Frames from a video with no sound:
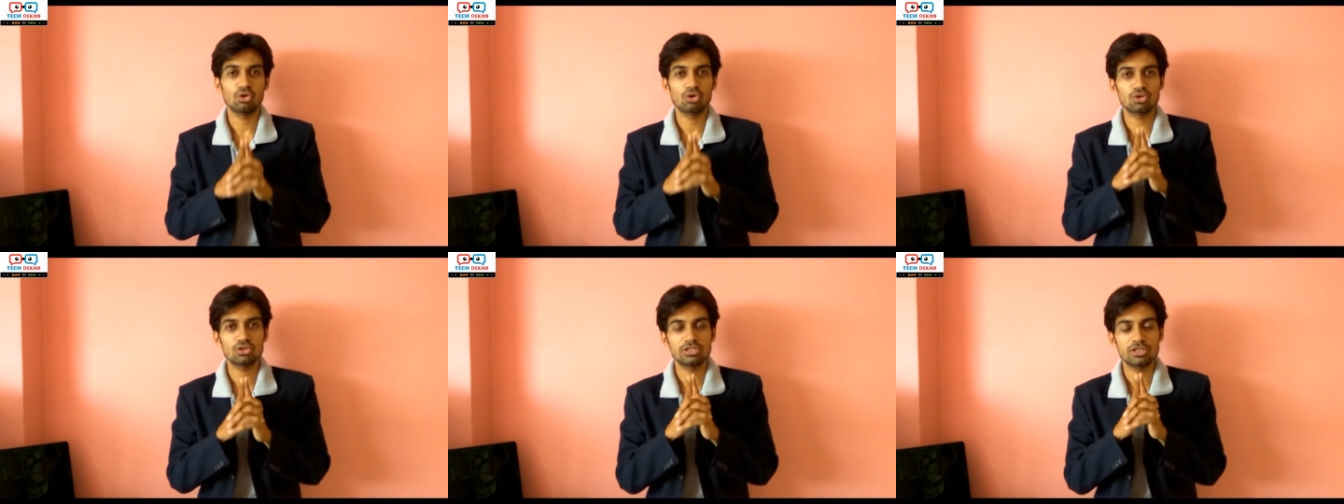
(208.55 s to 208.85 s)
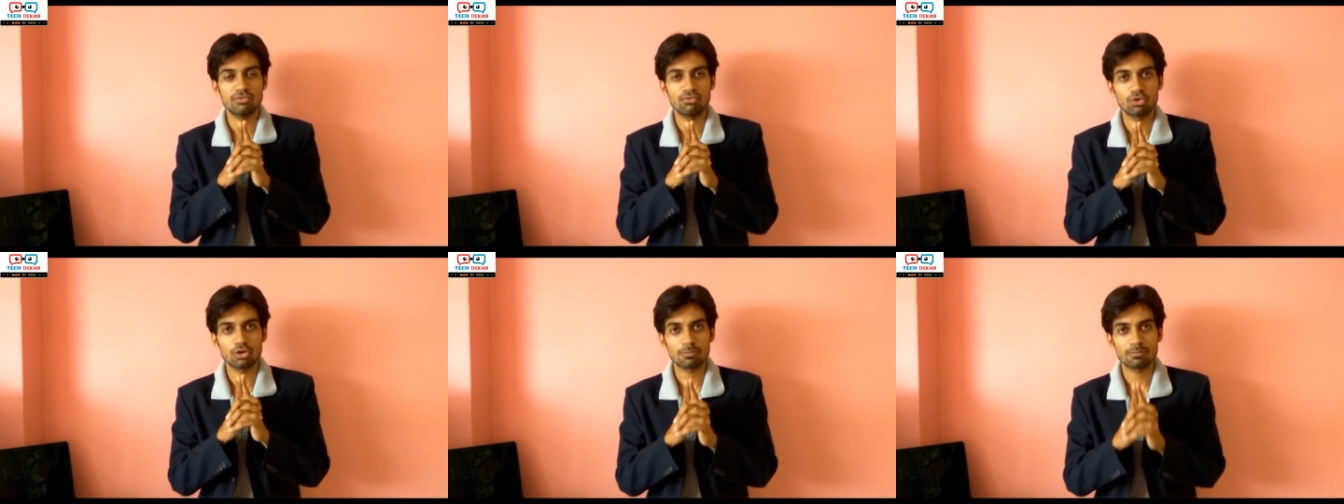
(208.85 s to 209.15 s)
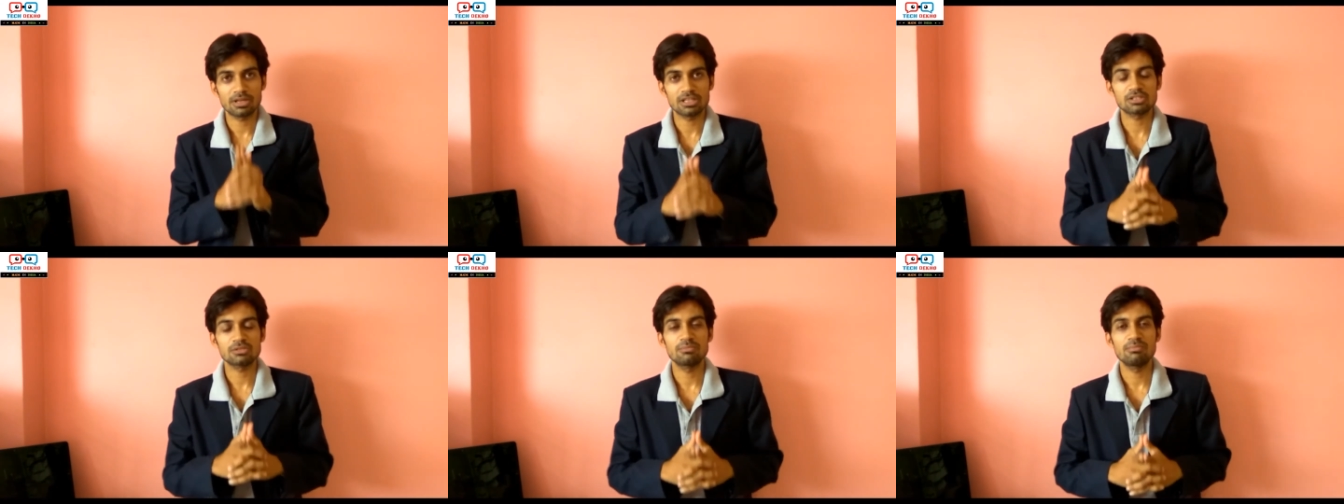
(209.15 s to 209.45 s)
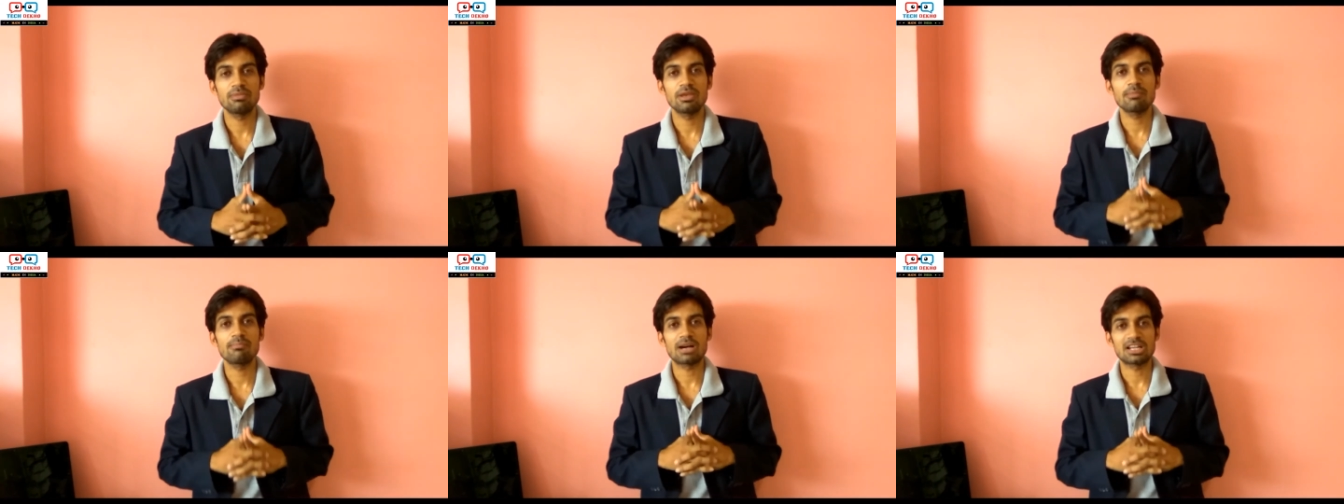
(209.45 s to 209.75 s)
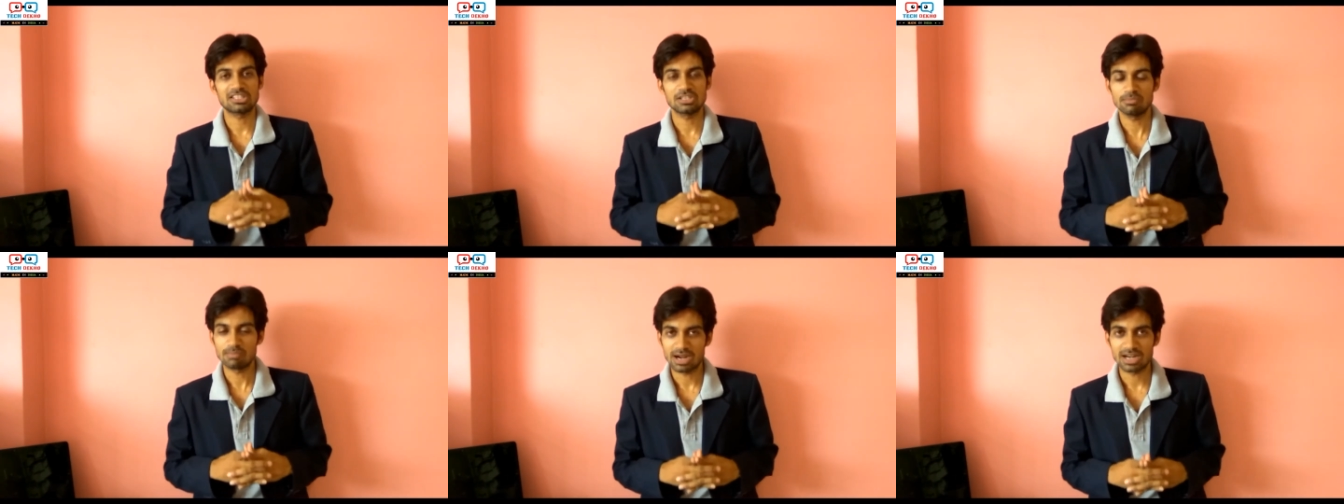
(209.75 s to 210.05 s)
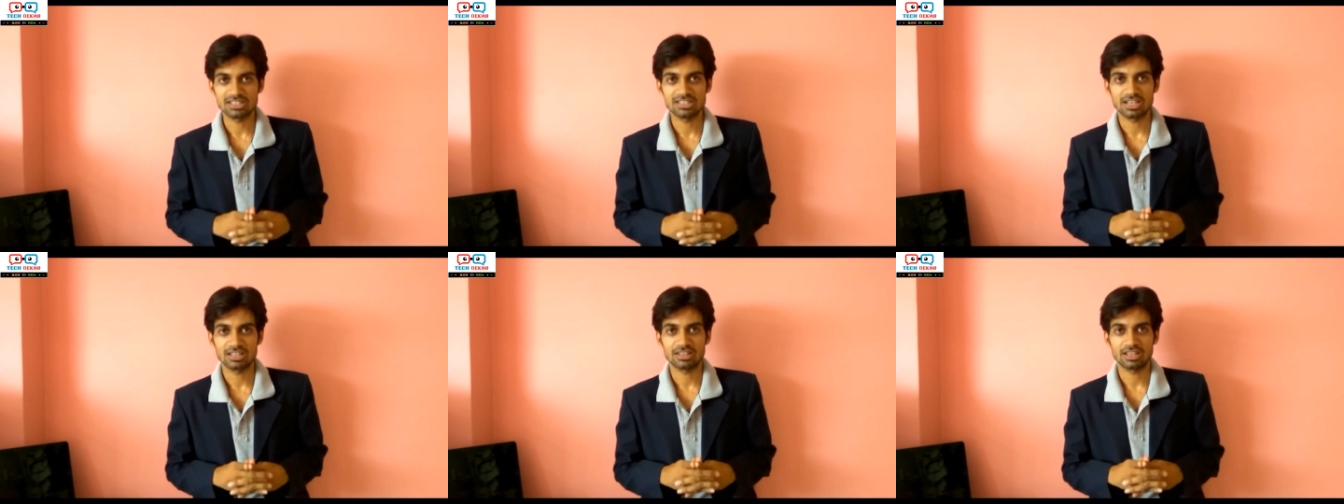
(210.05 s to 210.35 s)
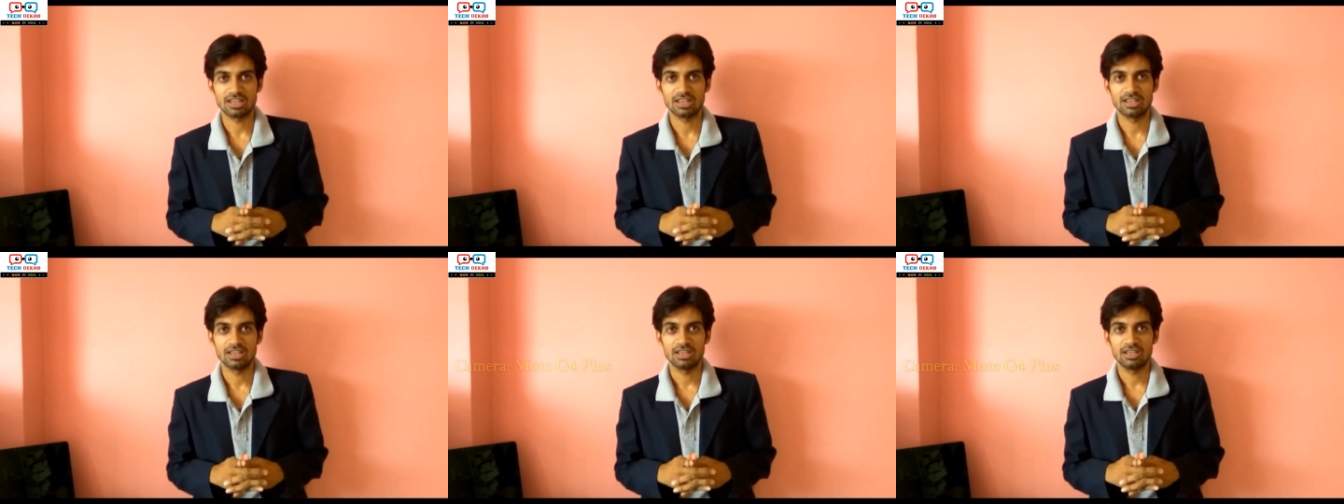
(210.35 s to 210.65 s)
मोटो जी फोर प्लस में बाजी मार
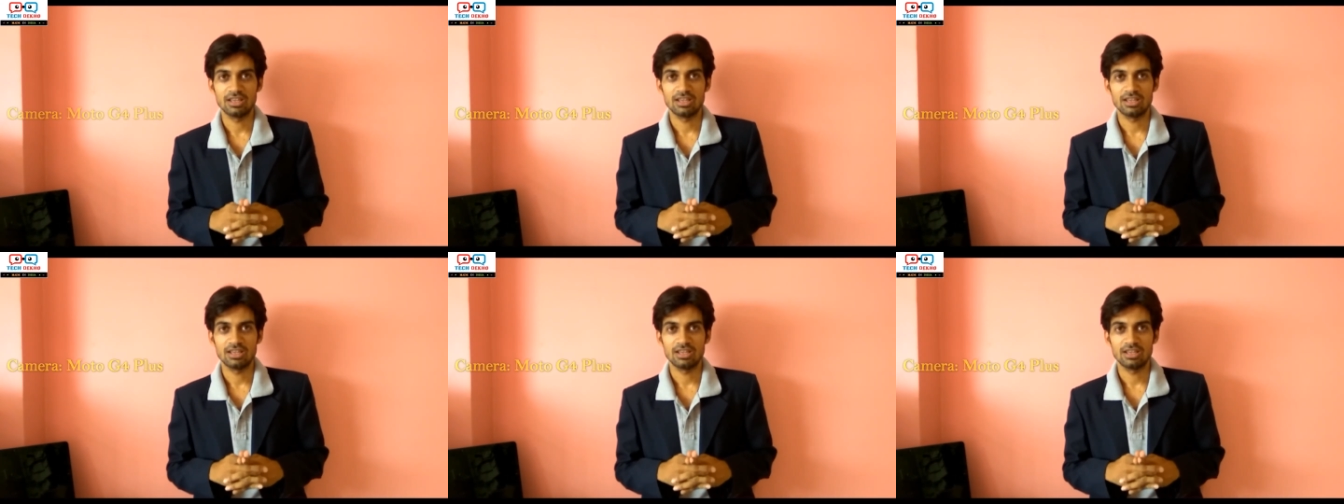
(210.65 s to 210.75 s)
जाता है